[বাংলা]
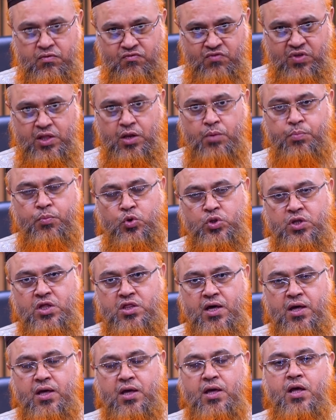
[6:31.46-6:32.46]
ভিতির পড়তে
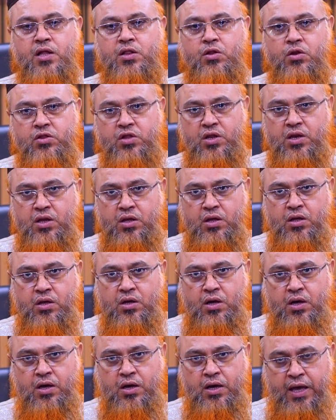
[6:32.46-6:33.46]
চায় তাহলে তিনি
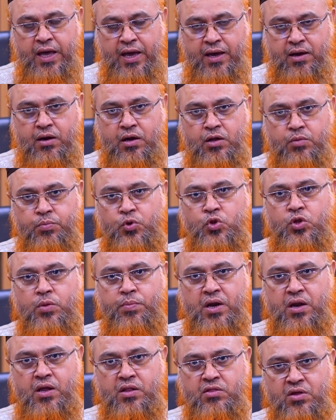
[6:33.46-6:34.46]
এক রাগাত পড়তে
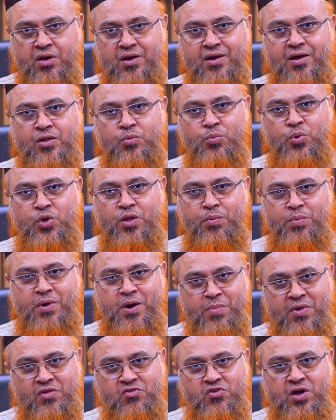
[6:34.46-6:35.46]
পারেন তিন রাগাত পড়তে
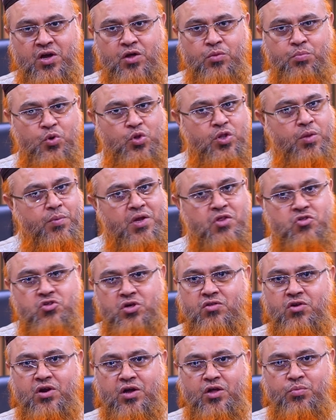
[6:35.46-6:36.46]
পারেন পাঁচ রাগাত পড়তে পারেন
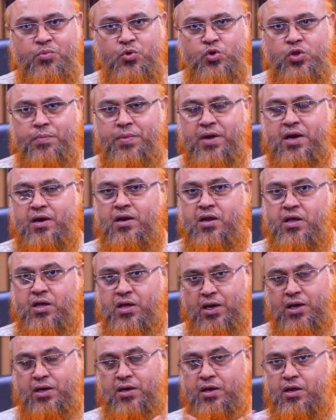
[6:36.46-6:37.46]
সাত রাগাত পড়তে পারেন
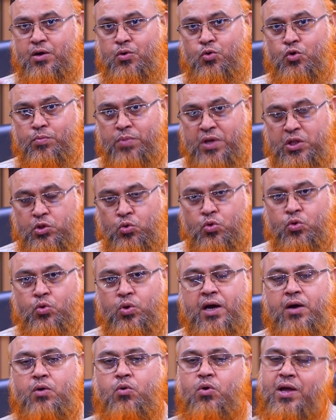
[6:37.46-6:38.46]
এটি নিয়ে কোনো বিতর্ক
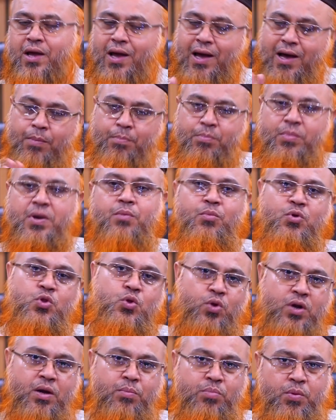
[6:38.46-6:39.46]
না করে আপনার মতো
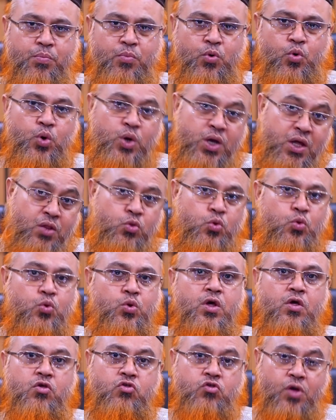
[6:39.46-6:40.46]
করে আপনি পড়ুন কিন্তু কিন্তু
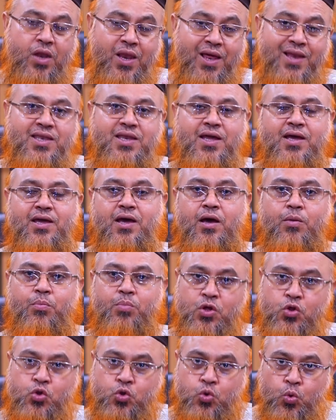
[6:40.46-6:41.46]
সলাদটাকে
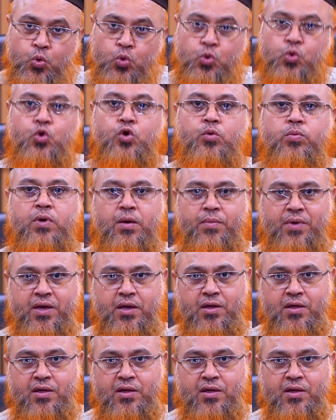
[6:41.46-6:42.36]
আপনি সুন্দরভাবে